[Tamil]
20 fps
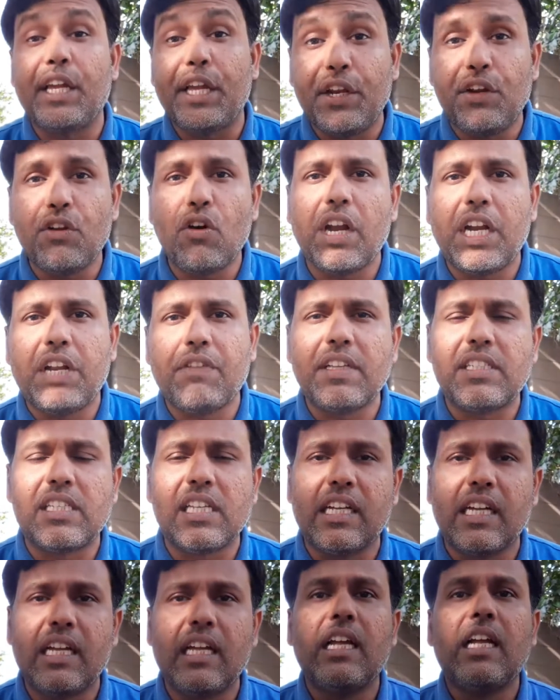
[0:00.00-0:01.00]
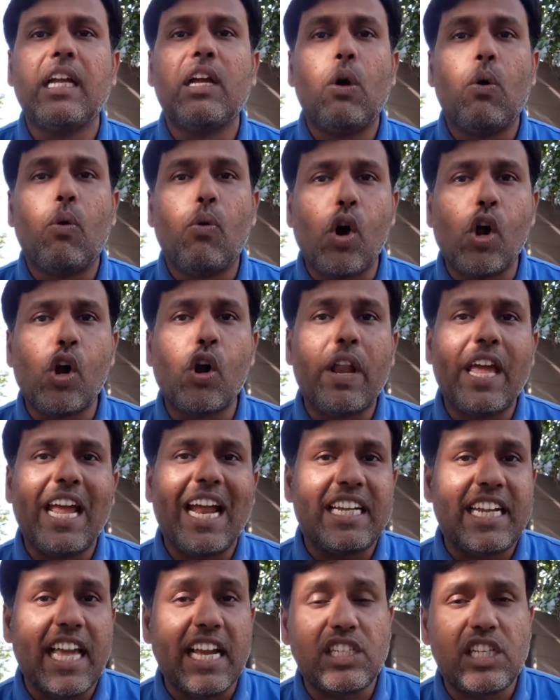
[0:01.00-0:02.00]
இன்னொரு டிவைஸுக்கு உங்களுடைய
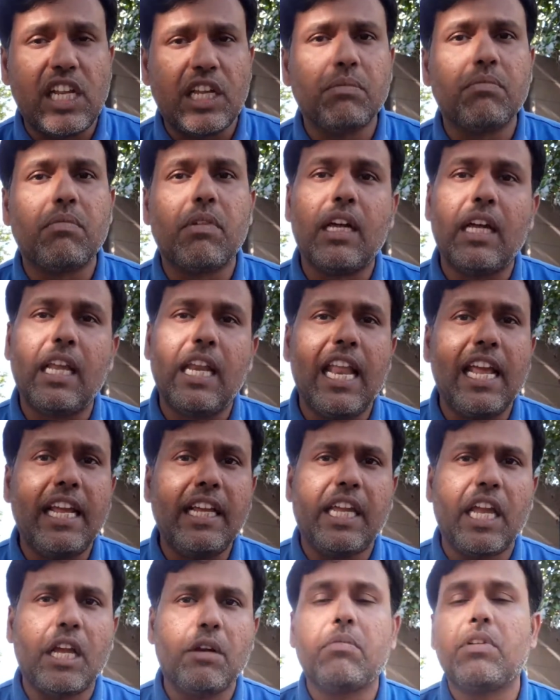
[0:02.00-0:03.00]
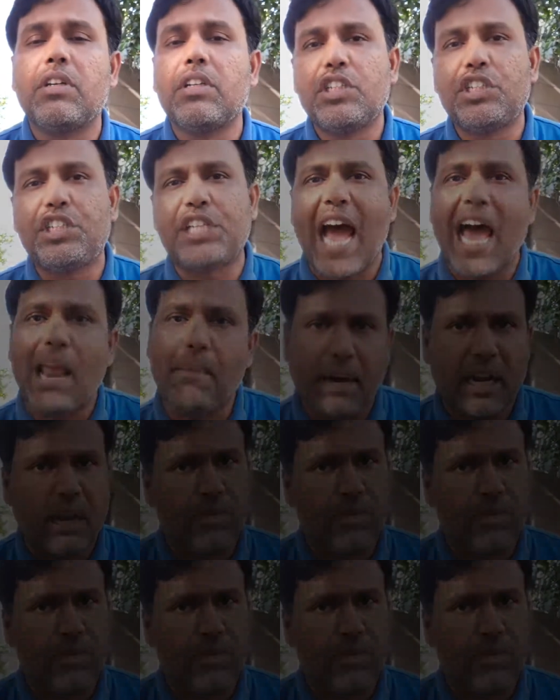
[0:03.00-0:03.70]
டெக்ஸ்ட்டையும் லிங்க்கையும் ஷேர் பண்ண